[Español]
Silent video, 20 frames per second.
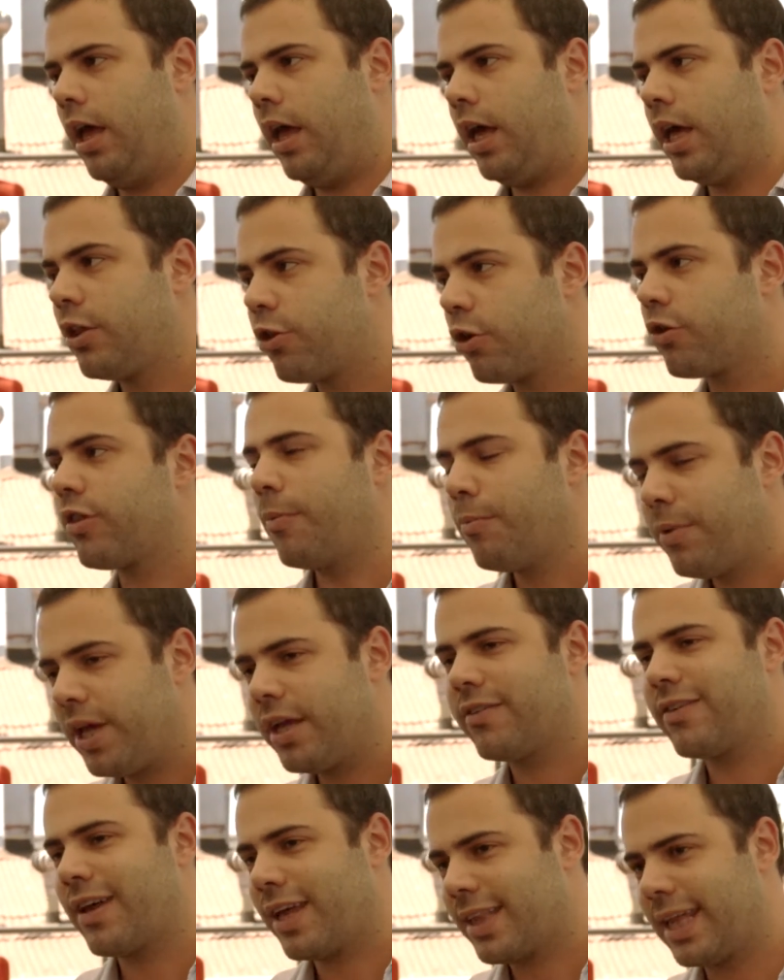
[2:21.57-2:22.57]
esto
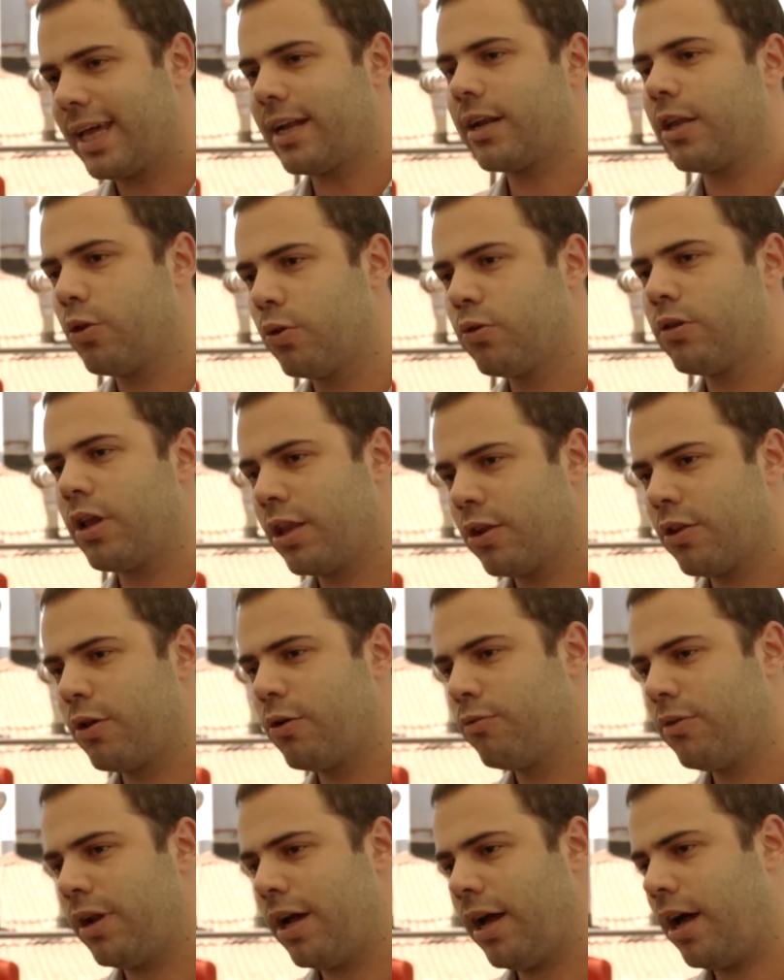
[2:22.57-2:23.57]
también ya está redundando en
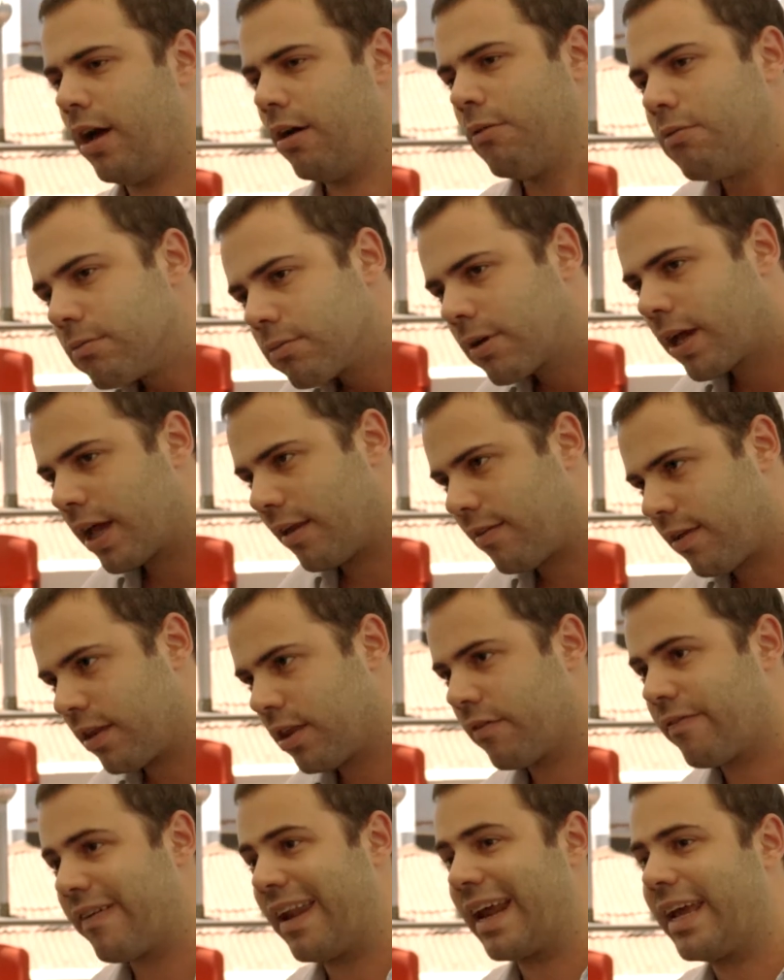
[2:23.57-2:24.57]
una
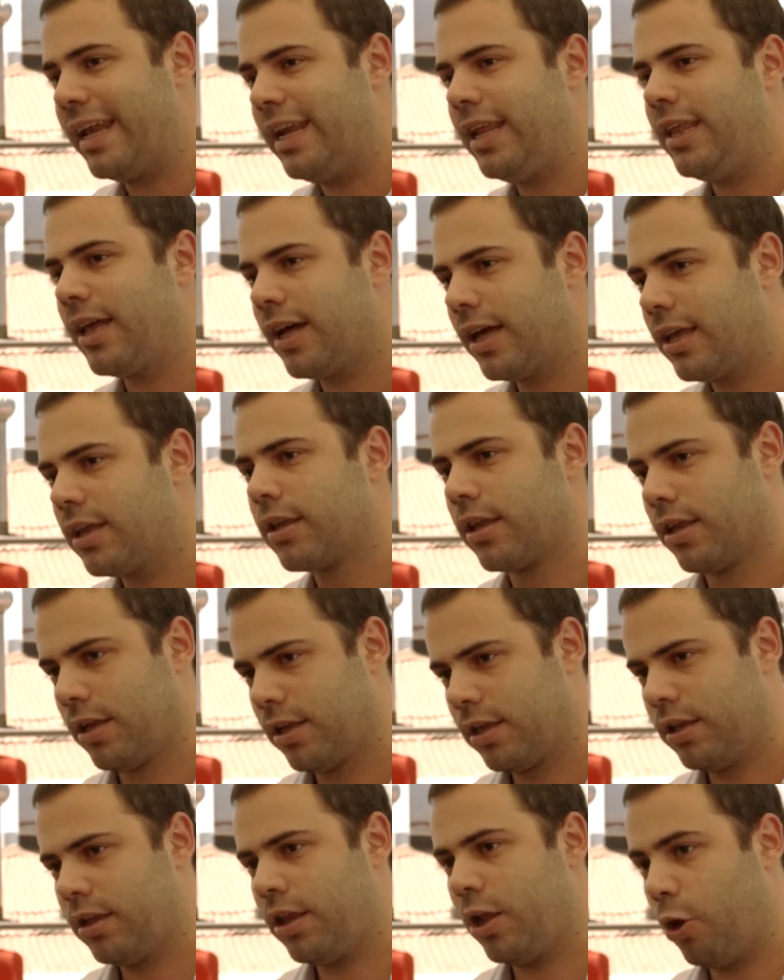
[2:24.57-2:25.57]
creciente fragilidad
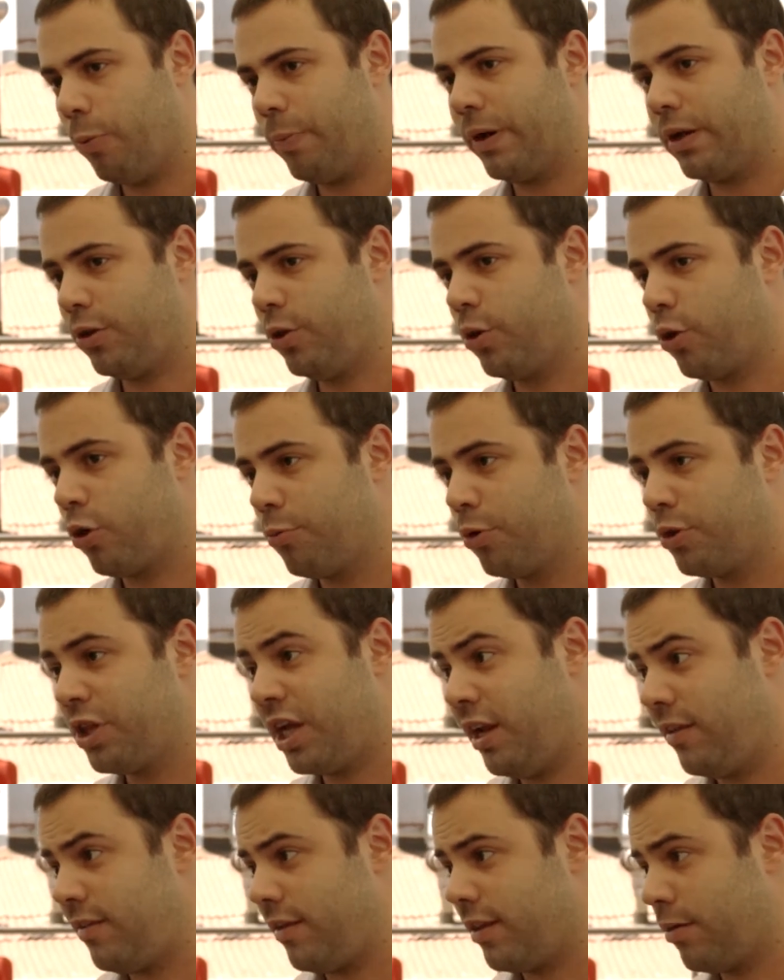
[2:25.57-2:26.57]
de los partidos como
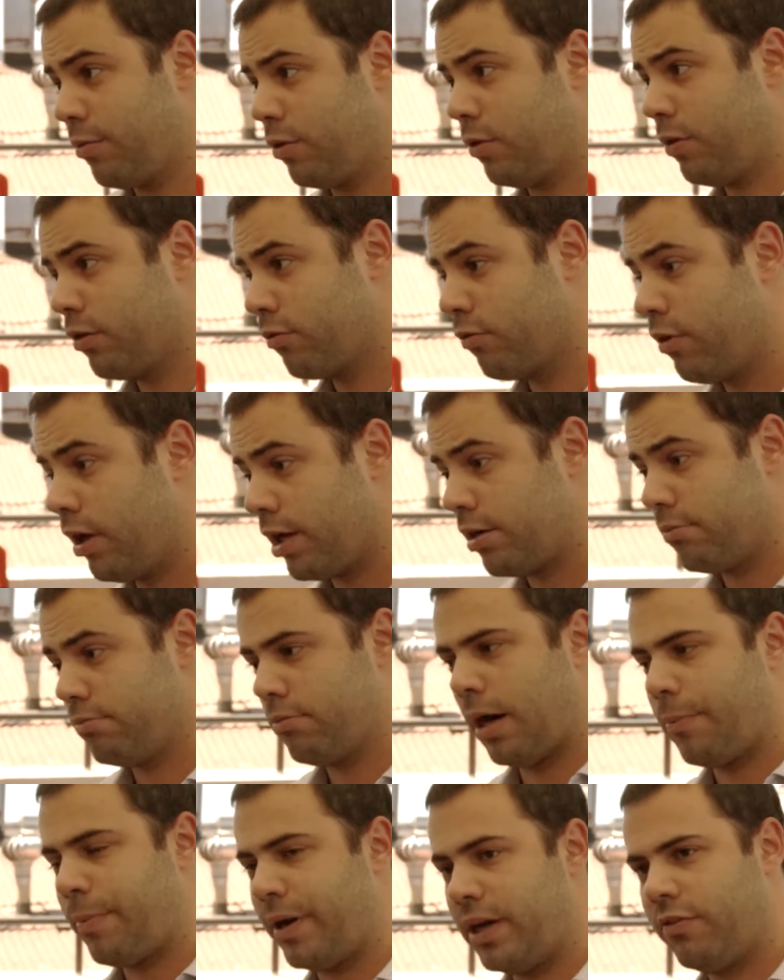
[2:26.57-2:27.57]
tales y estamos viendo una
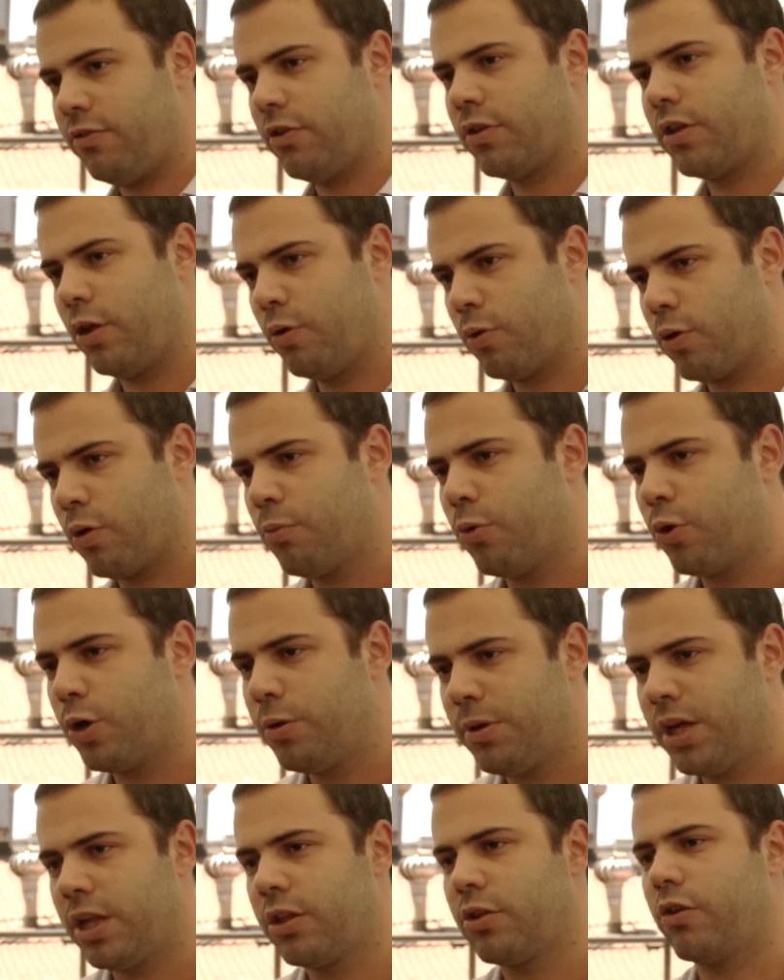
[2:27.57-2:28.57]
aparición de nuevos
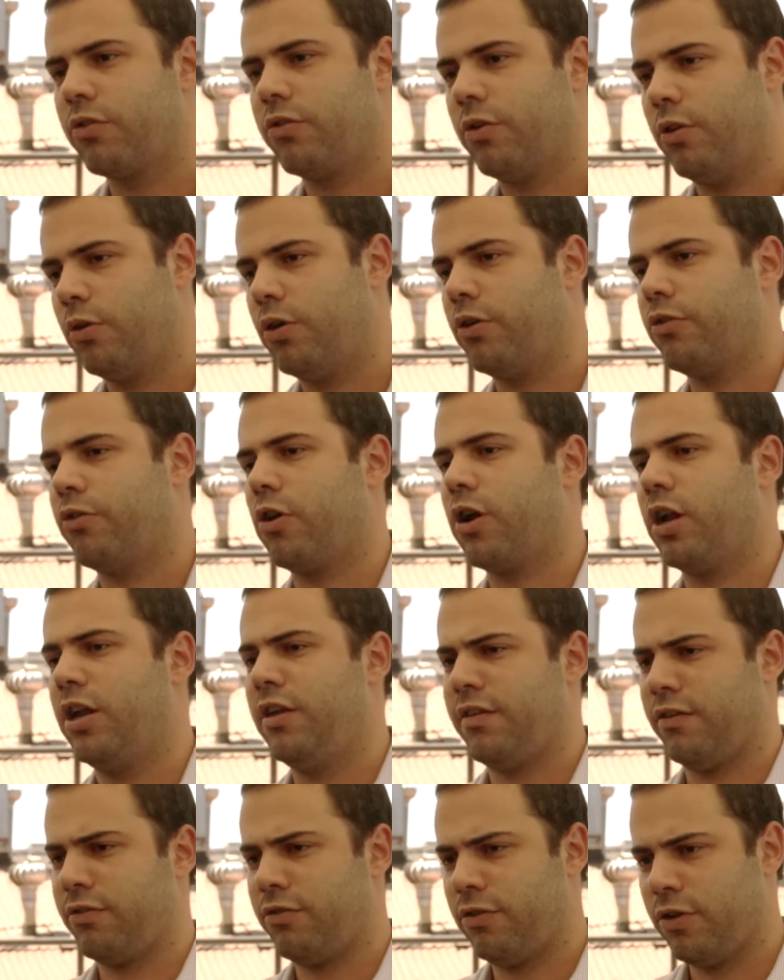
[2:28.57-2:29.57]
movimientos y nuevas
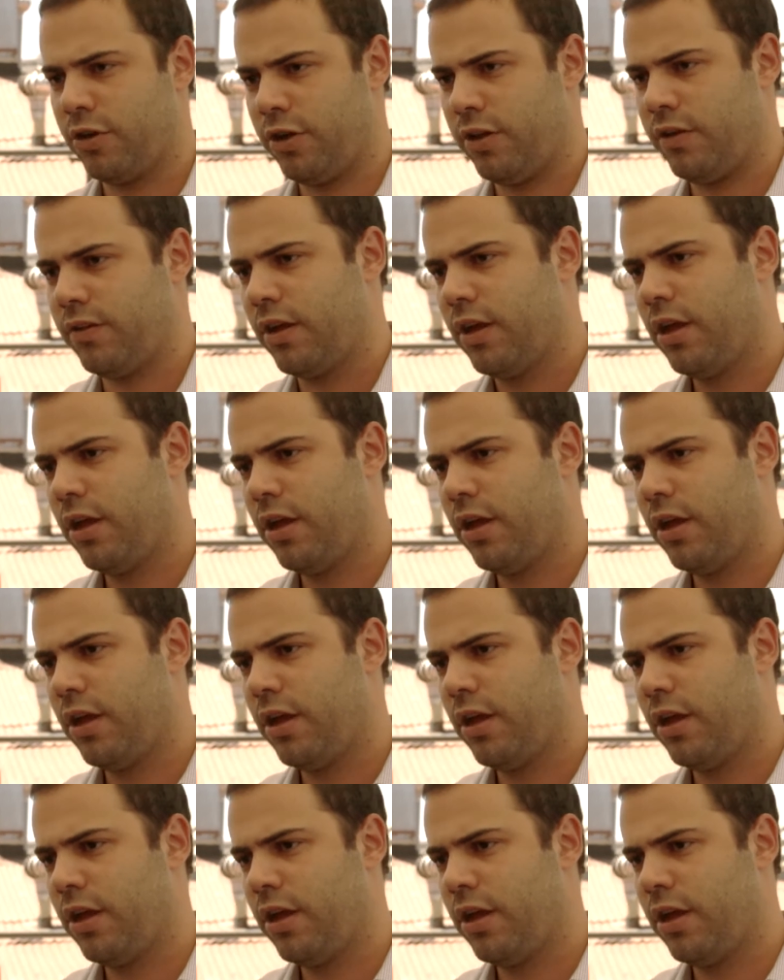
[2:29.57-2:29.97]
organizaciones